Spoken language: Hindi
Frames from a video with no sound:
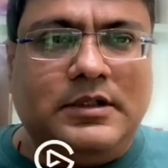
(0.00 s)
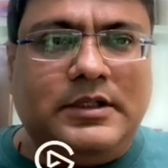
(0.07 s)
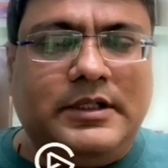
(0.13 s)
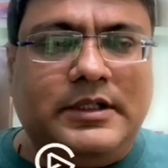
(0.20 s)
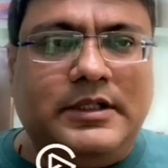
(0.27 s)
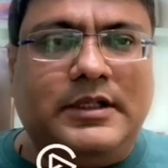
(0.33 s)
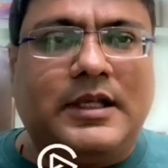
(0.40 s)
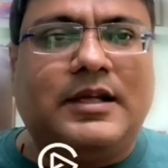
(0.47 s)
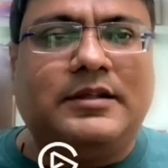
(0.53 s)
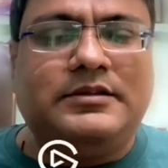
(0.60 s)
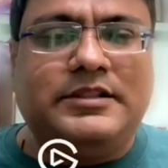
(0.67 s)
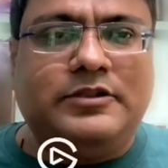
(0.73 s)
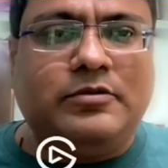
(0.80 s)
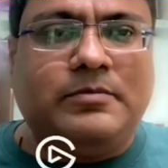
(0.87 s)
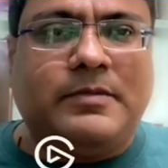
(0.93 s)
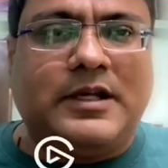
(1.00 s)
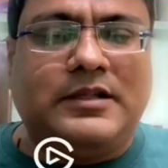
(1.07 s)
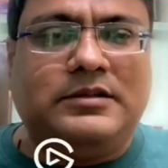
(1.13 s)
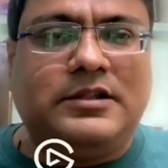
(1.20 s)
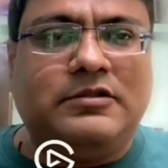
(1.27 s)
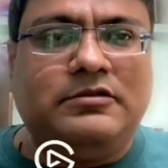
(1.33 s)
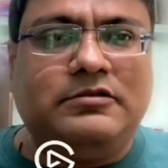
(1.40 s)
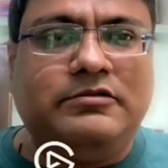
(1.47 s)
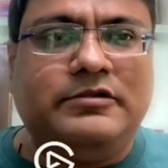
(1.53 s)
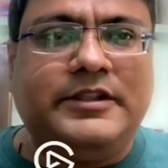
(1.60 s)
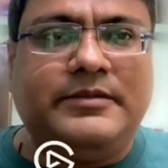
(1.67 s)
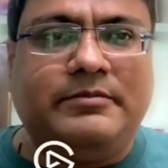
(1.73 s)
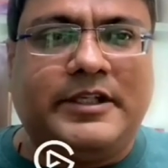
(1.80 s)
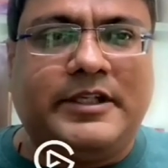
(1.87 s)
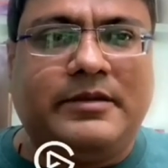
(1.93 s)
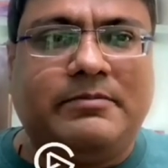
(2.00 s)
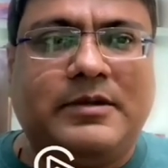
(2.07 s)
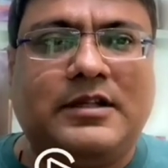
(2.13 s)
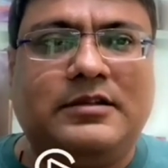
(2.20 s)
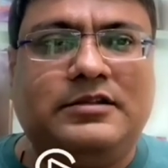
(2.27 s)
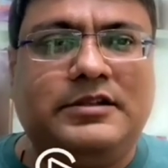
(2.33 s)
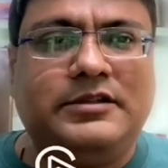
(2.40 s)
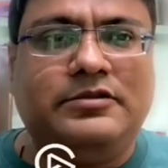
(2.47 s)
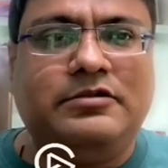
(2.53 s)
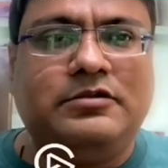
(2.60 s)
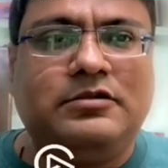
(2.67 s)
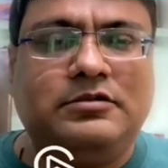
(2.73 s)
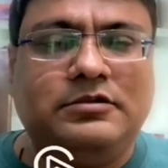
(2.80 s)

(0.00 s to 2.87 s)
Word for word: यहाँ से जो पास आउट हुए मेरे पास से जो